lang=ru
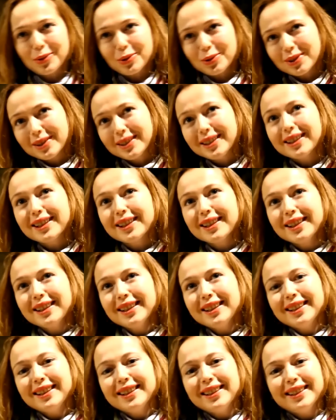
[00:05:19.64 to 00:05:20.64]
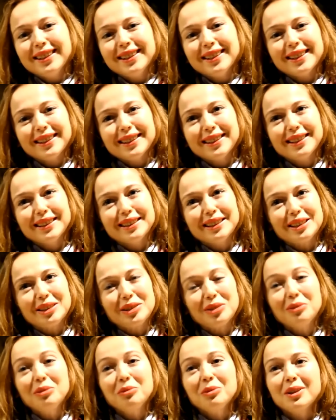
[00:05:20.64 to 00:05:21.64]
Мне иногда кажется, что ценой
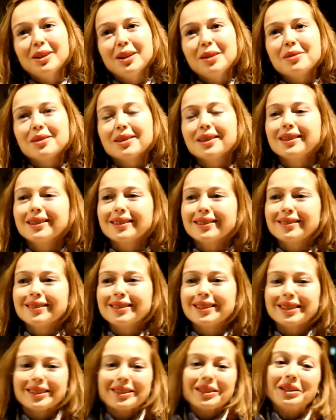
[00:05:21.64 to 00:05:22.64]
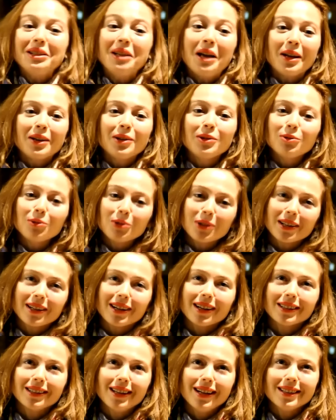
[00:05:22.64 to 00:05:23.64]
своей жизни Машенька разлучила меня с
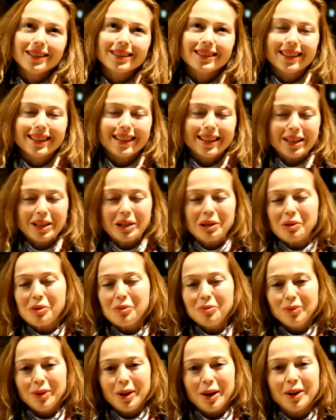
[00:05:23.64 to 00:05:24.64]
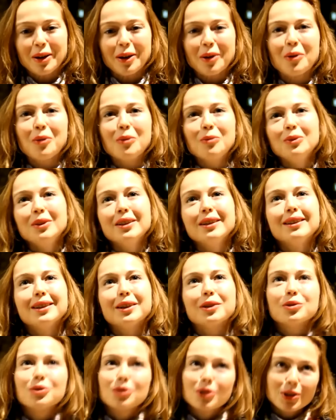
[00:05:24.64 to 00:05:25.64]
той семьей. Возможно, если бы не
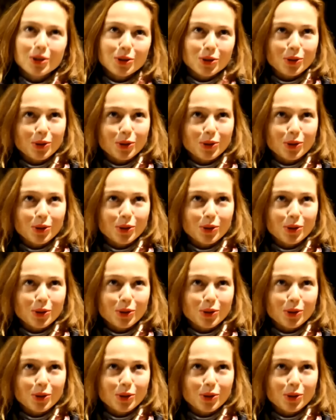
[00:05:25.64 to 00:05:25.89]
ушла она,